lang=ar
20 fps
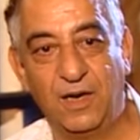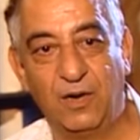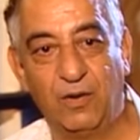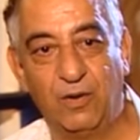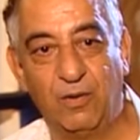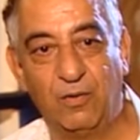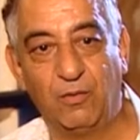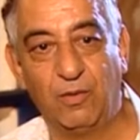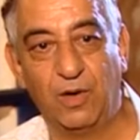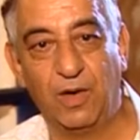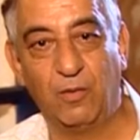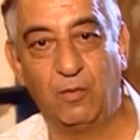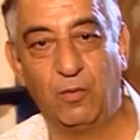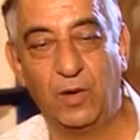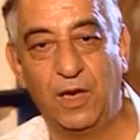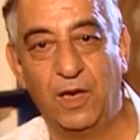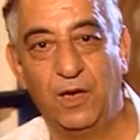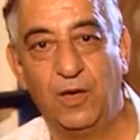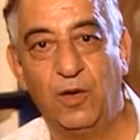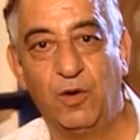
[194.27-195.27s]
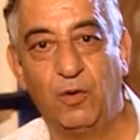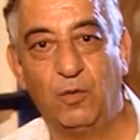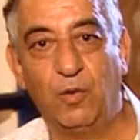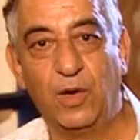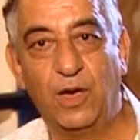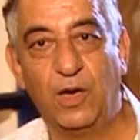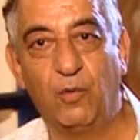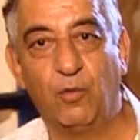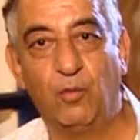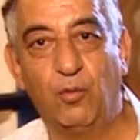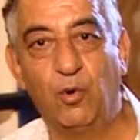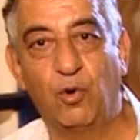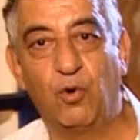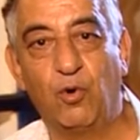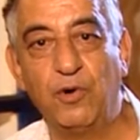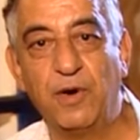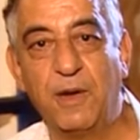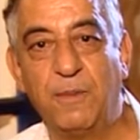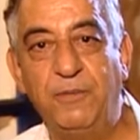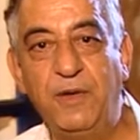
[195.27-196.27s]
و... و... و...
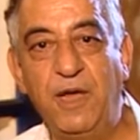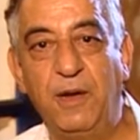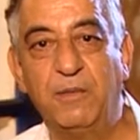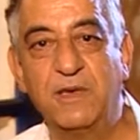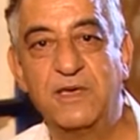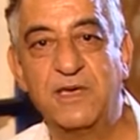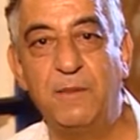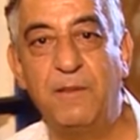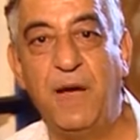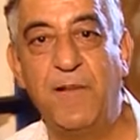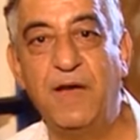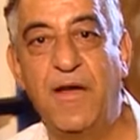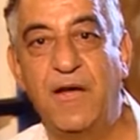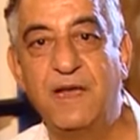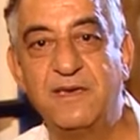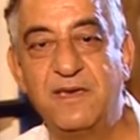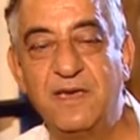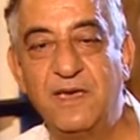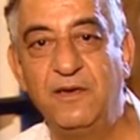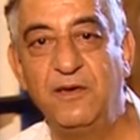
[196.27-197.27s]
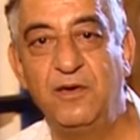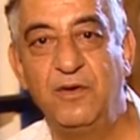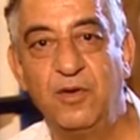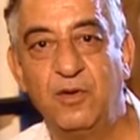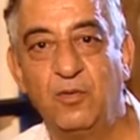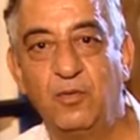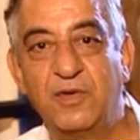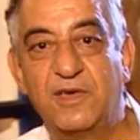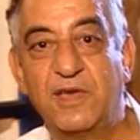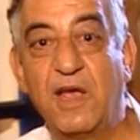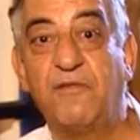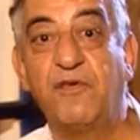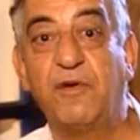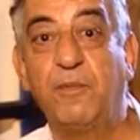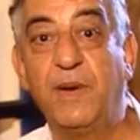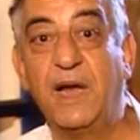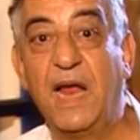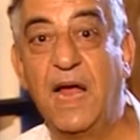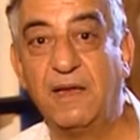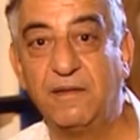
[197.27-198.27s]
وكنا بنعمل زي ما احنا عايزين ونسافر
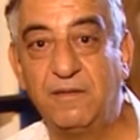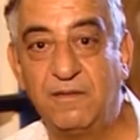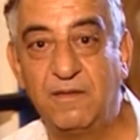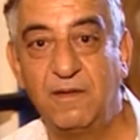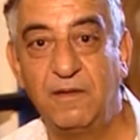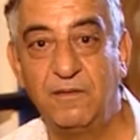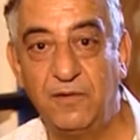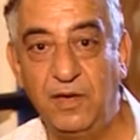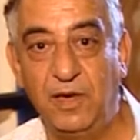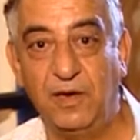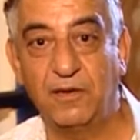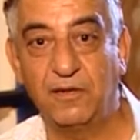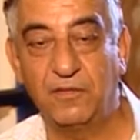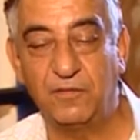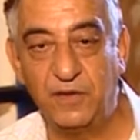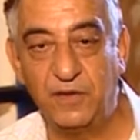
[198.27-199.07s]
بلاد نعرض